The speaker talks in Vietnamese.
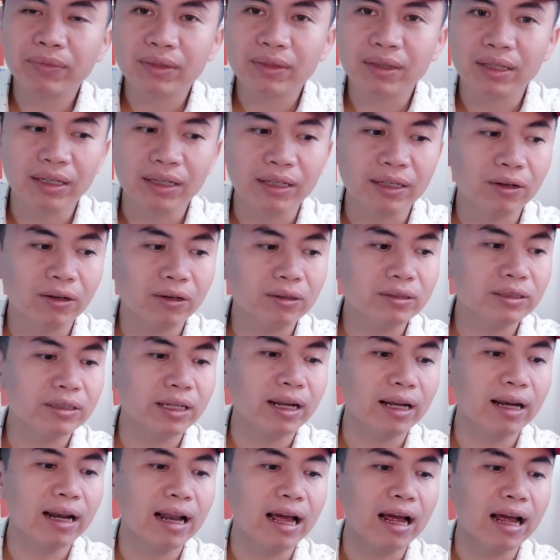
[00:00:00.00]
thì nó
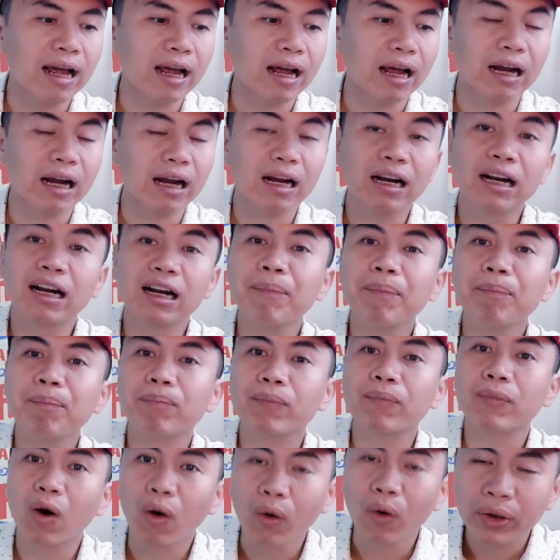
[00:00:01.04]
sẽ là gấp
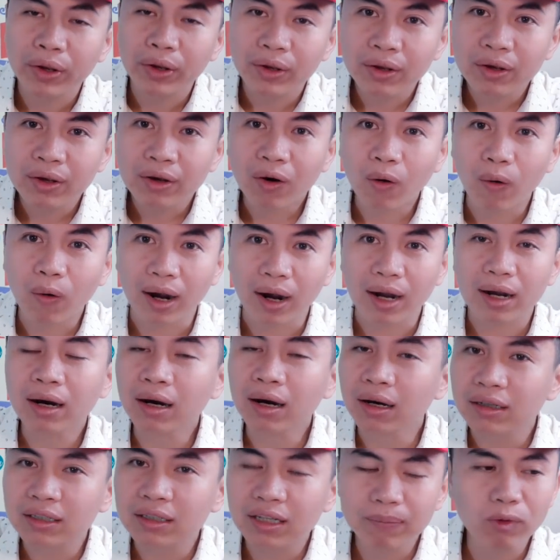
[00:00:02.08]
đôi hoặc
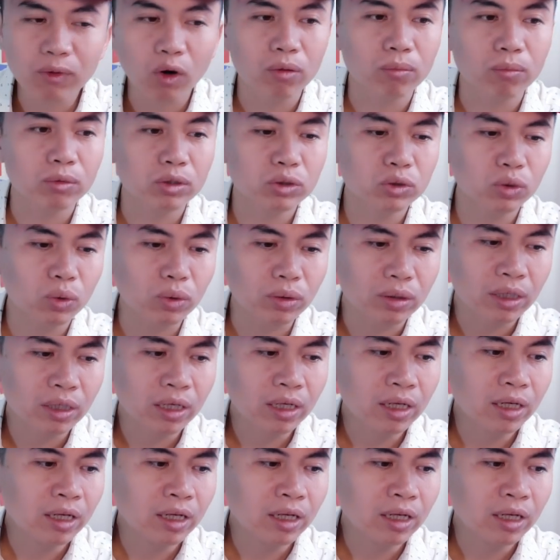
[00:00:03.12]
hơn gấp đôi một chút.